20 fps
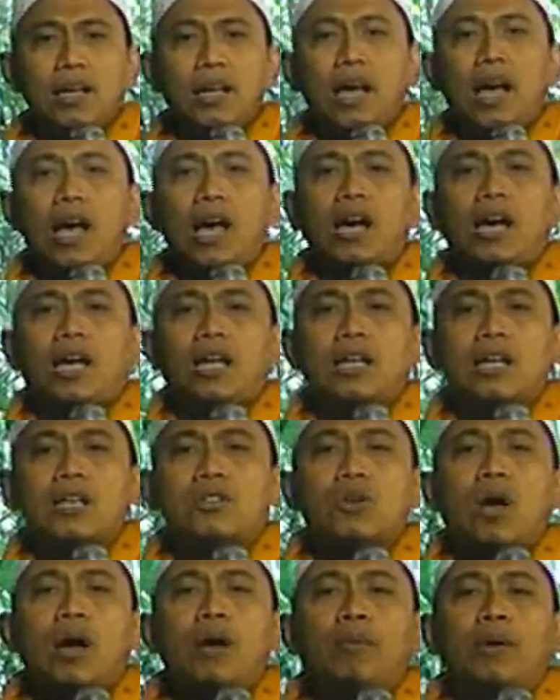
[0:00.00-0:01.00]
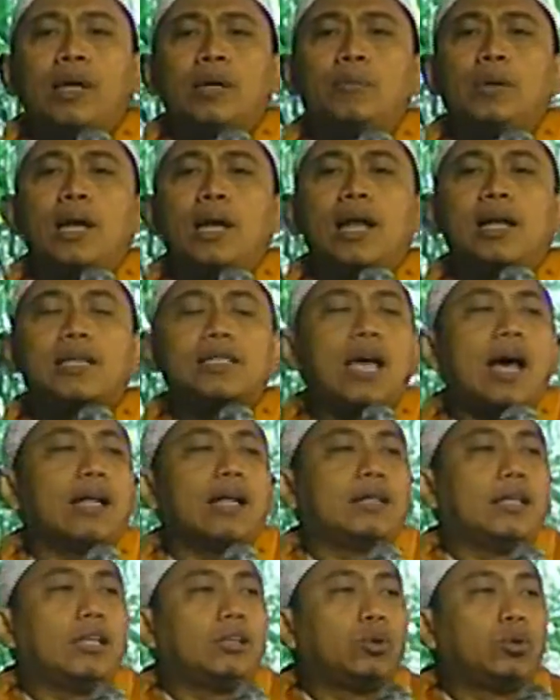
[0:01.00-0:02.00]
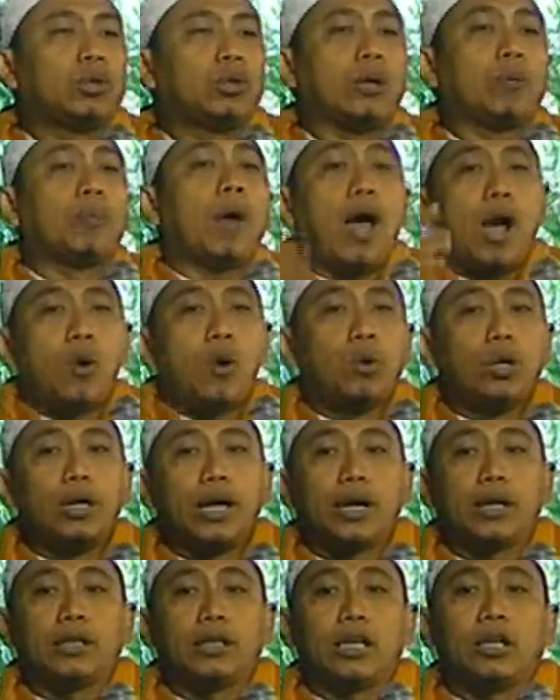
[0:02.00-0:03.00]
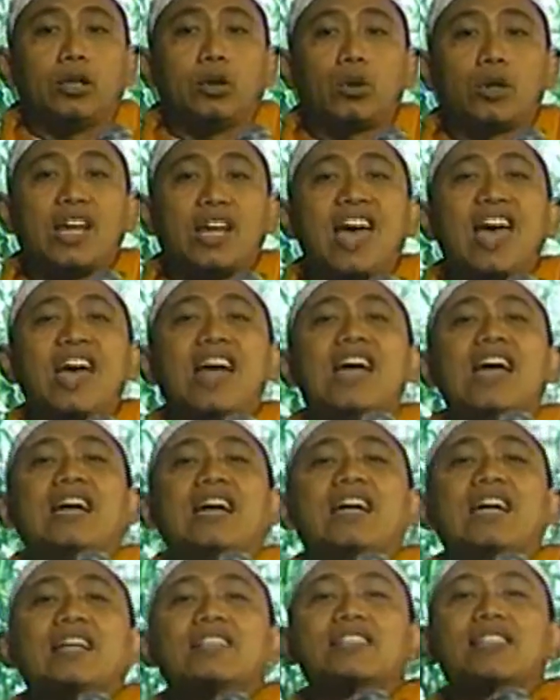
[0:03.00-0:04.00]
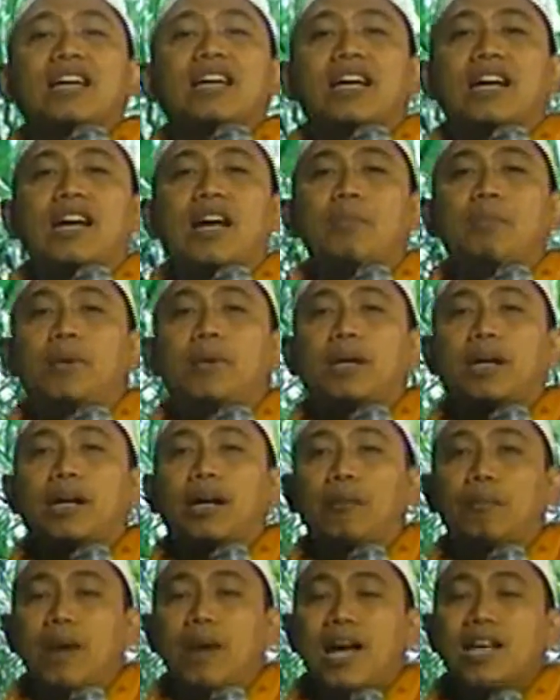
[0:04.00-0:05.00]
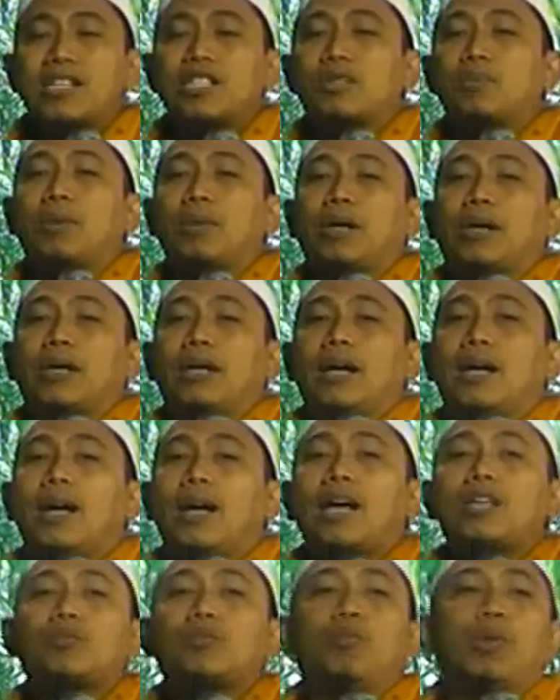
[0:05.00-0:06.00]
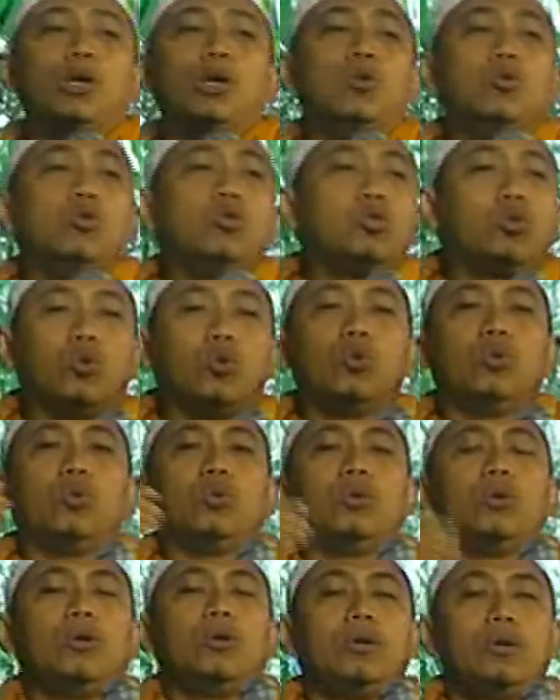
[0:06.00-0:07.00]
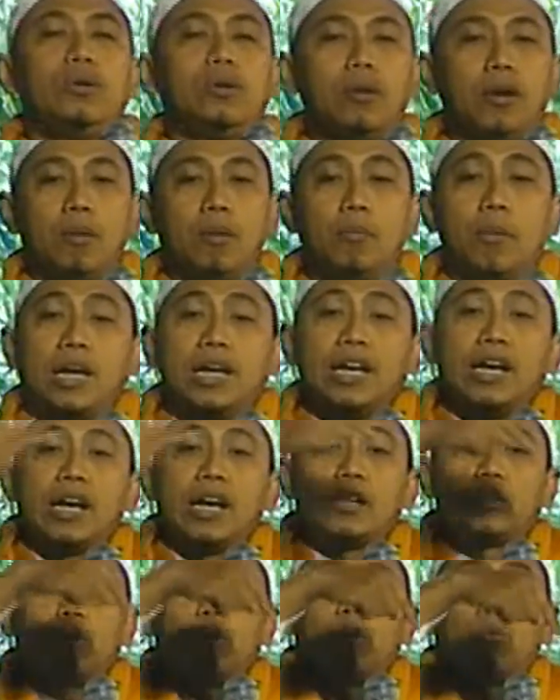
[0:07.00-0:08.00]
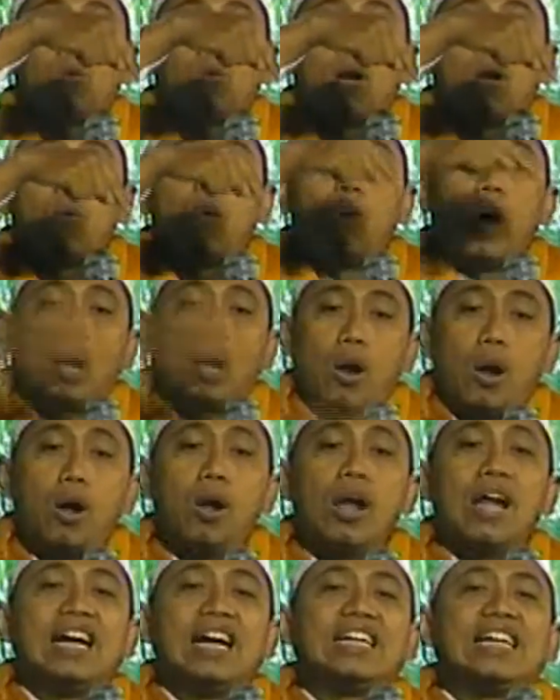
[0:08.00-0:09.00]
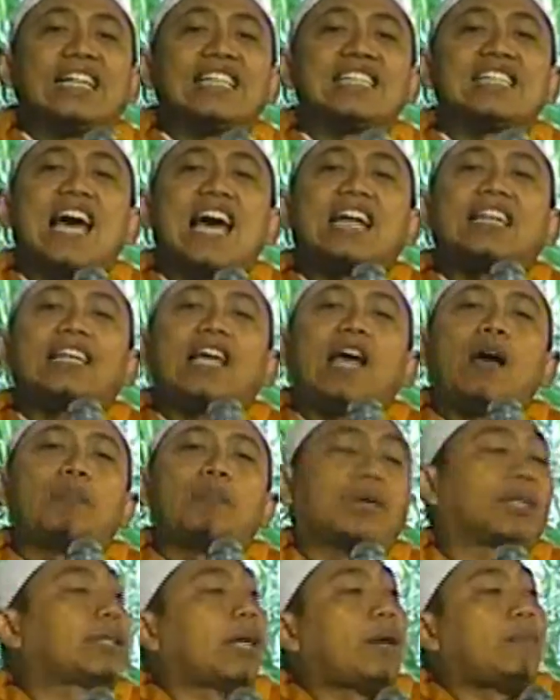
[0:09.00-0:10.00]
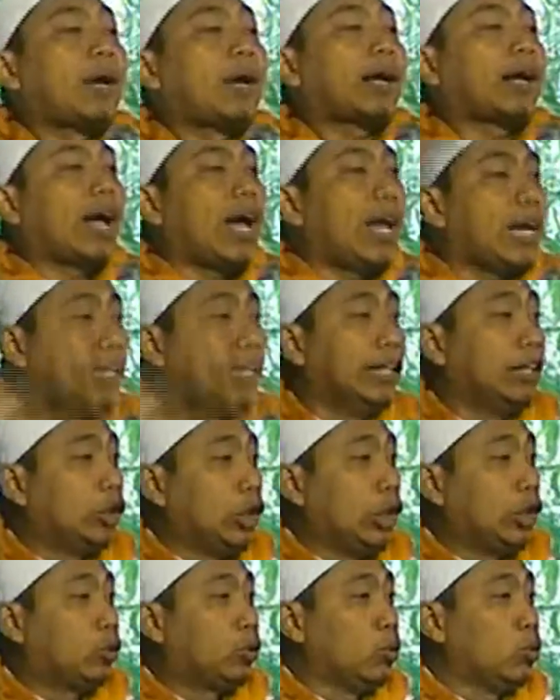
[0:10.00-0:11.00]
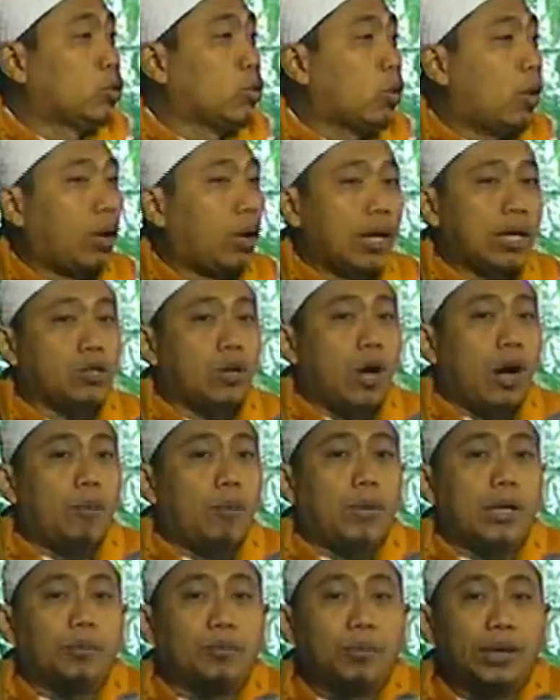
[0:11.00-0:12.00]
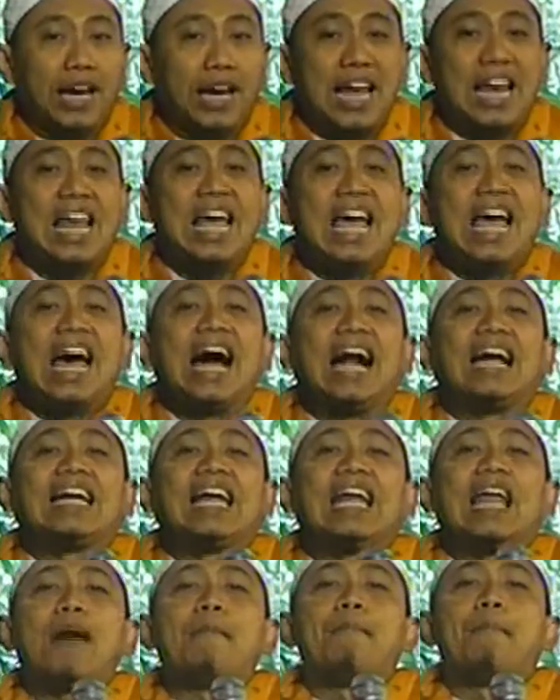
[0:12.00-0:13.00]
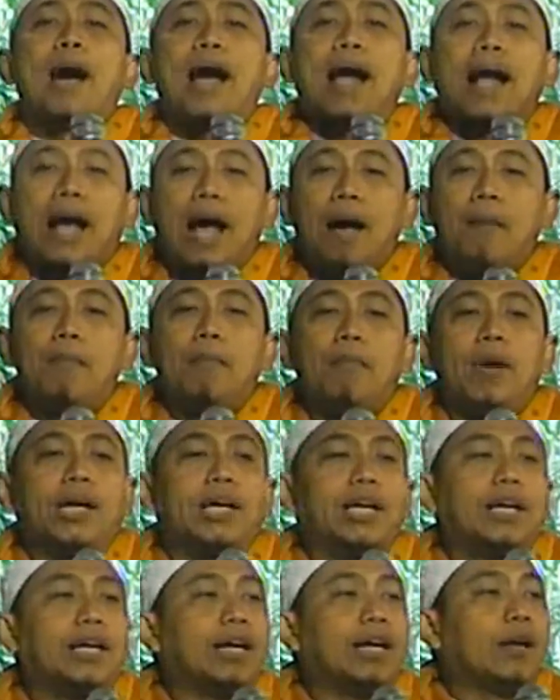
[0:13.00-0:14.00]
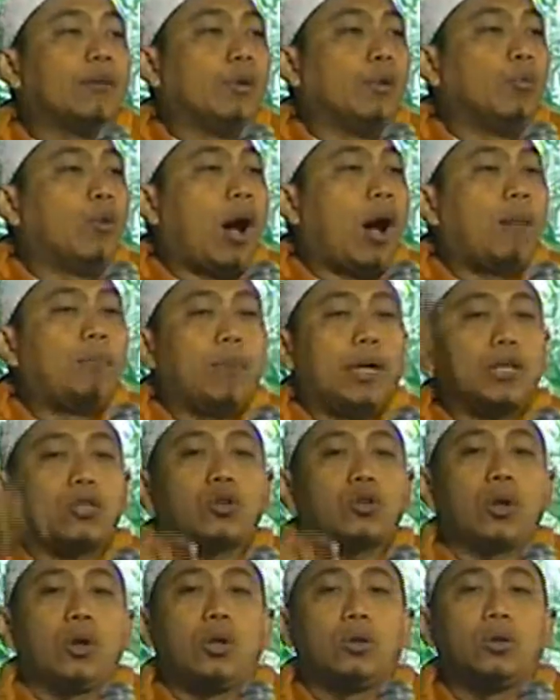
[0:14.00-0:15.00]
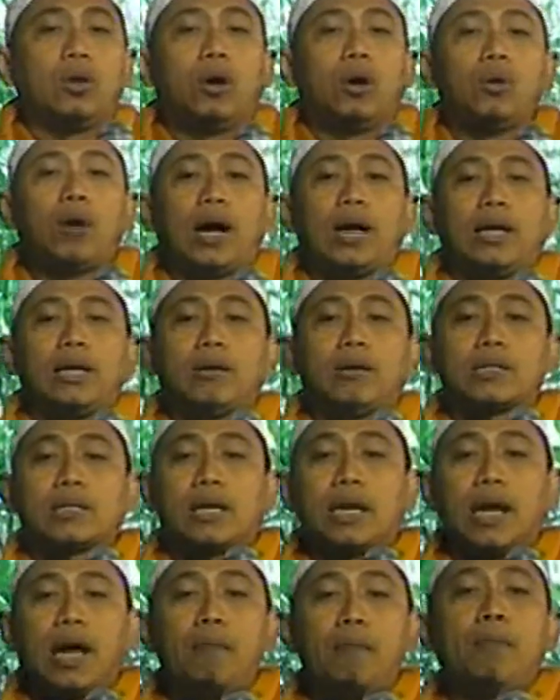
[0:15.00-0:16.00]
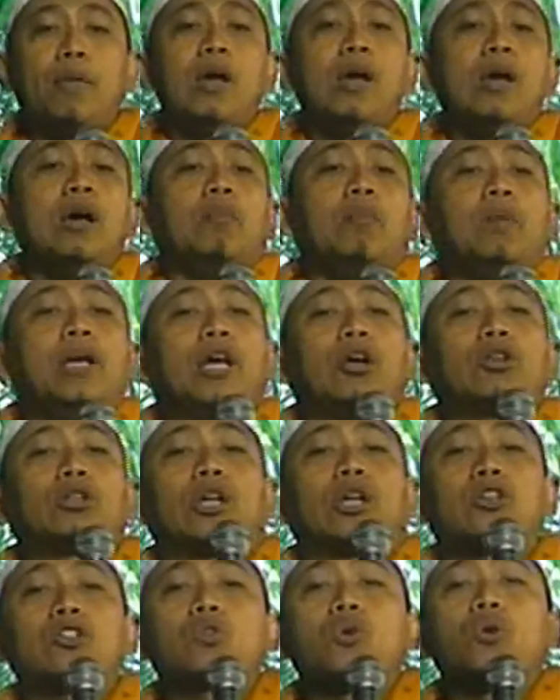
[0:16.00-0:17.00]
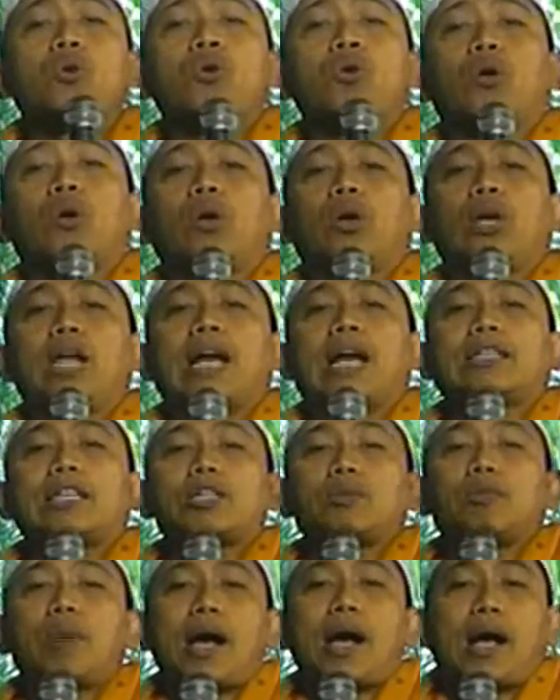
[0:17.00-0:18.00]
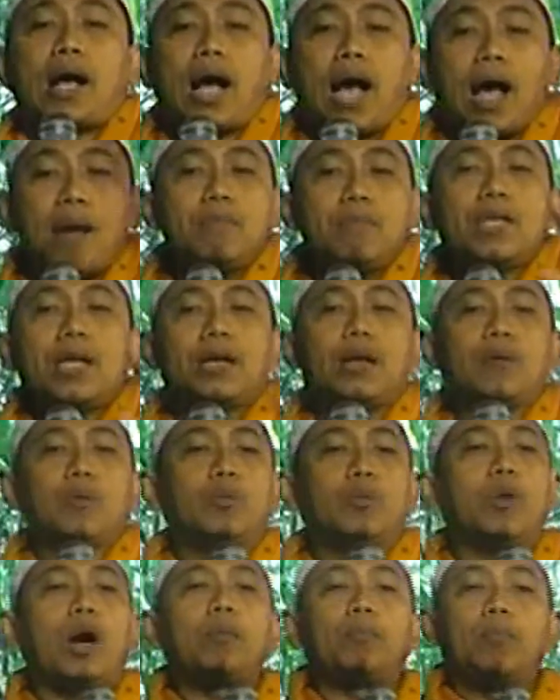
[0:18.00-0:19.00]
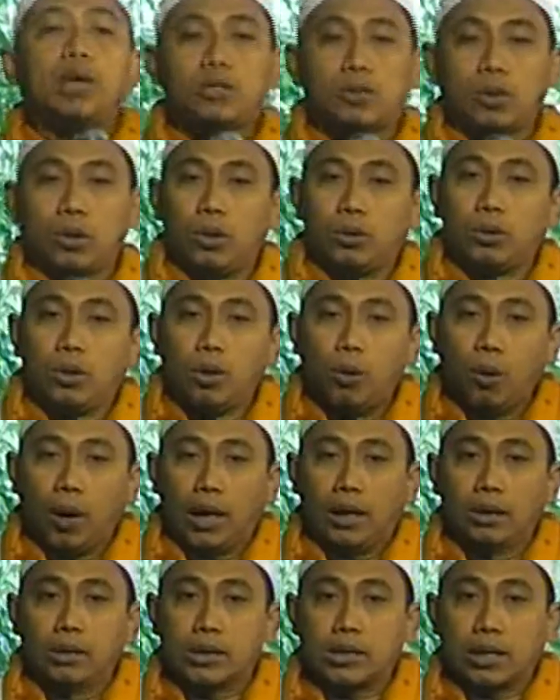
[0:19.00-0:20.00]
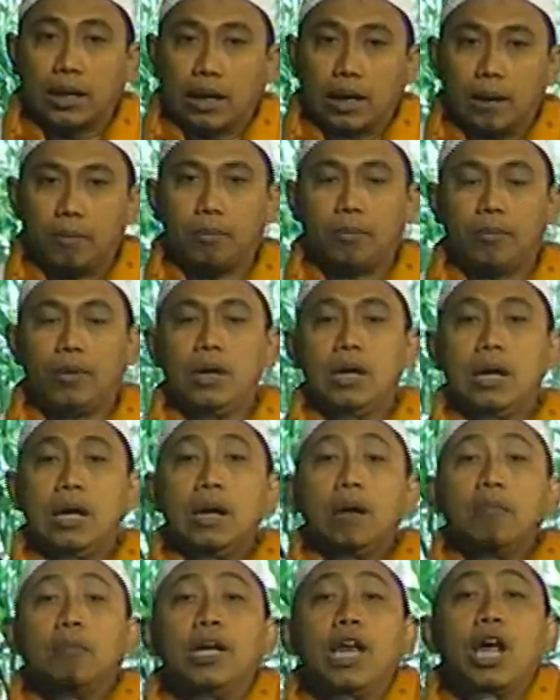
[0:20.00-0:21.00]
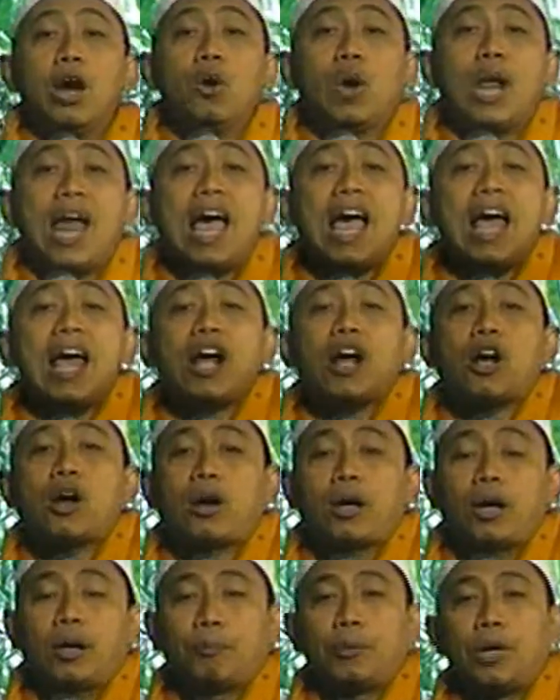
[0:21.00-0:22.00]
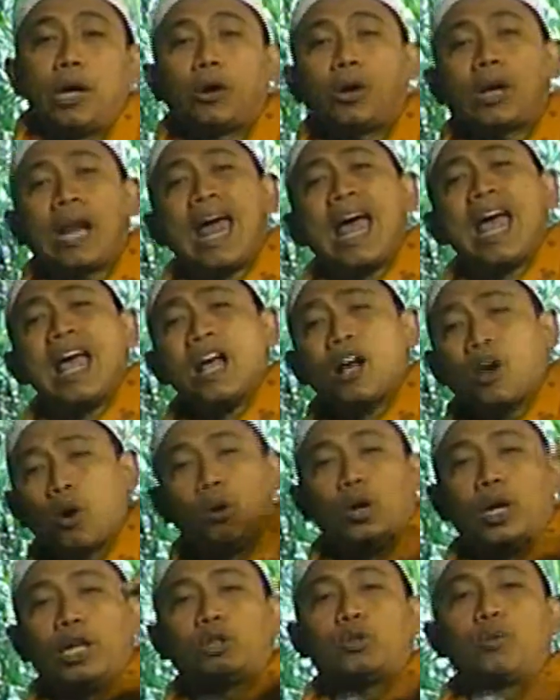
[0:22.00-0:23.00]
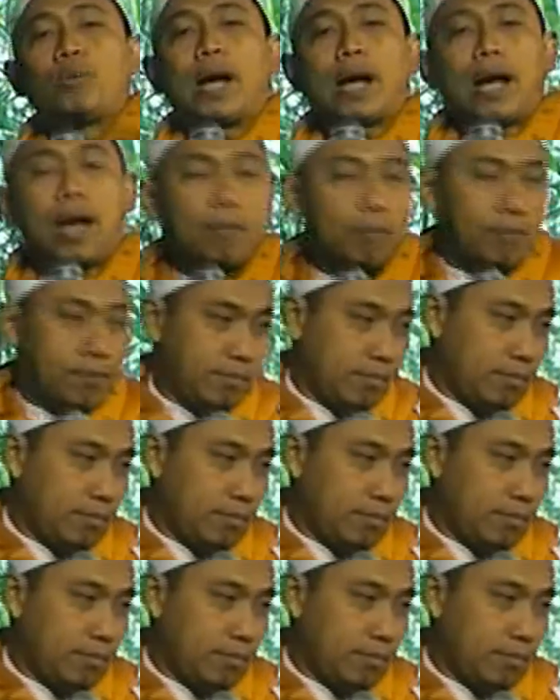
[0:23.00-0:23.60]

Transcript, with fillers: Akhirnya sahabat Bilal saat itu terbangun dari tidurnya dan segera berkemas, bergegas menuju Madinatul Munawwaroh dan saat yang pertama kali dituju oleh sahabat Bilal adalah makam baginda Nabi Muhammad Shallallahu Alaihi Wasallam. Beliau tersungkur di atas makamnya Nabi Muhammad Shallallahu Alaihi Wasallam. Beliau lang, beliau rangkul itu makam